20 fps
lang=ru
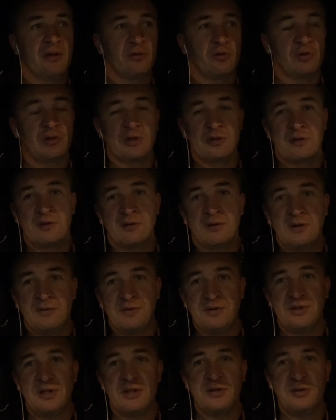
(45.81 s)
То сейчас
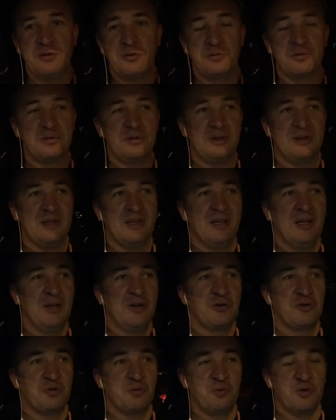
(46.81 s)
нафантазируете,
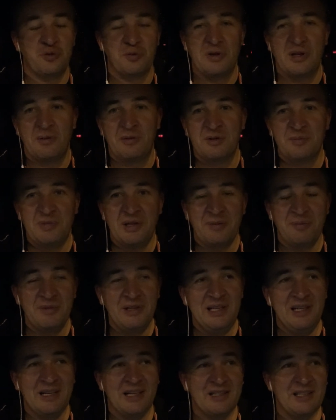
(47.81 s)
что, может быть, я там с
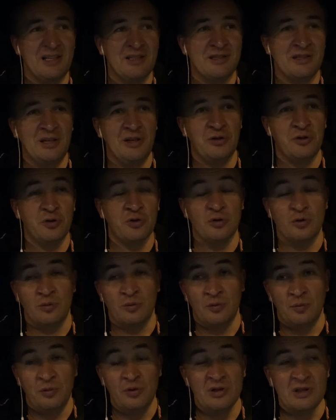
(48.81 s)
похмелья катаюсь или еще
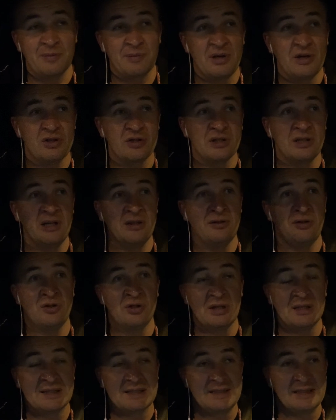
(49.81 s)
что-нибудь. Плюс, опять же, я
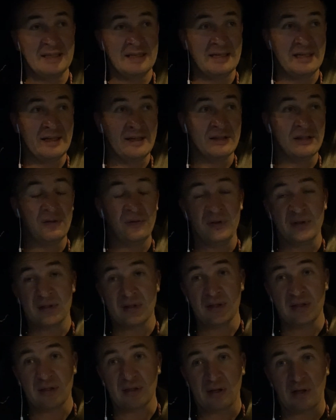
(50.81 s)
сейчас на
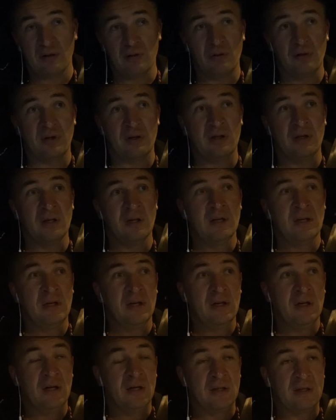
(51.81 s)
дефиците калорий.
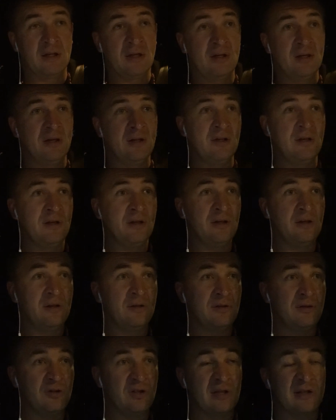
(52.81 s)
Я
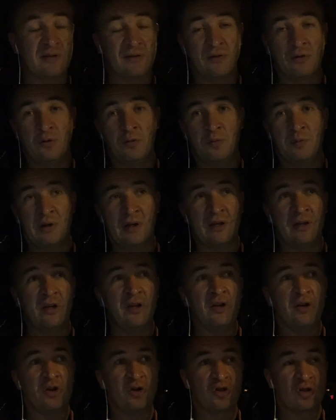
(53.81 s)
сейчас у меня
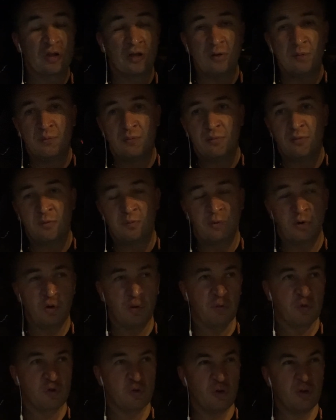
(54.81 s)
режим,
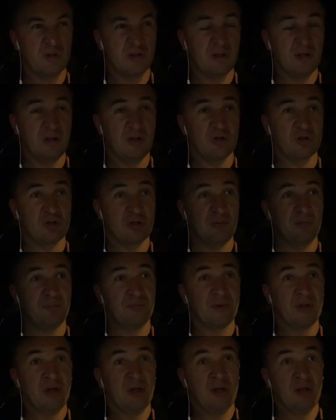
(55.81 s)
притом жесткий режим.
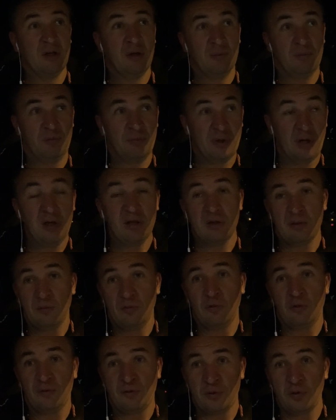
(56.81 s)

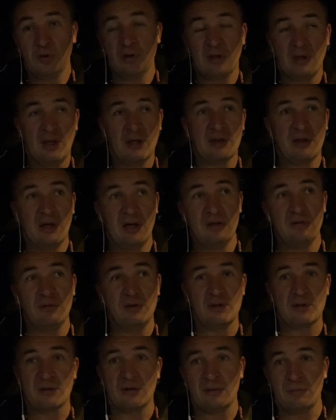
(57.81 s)
Поэтому все это
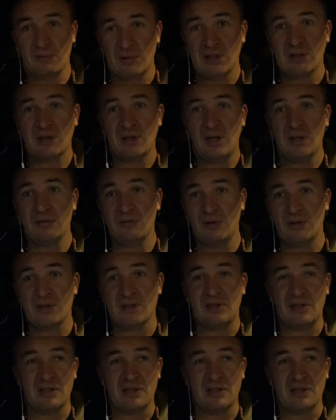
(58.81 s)
накладывается, накладывается,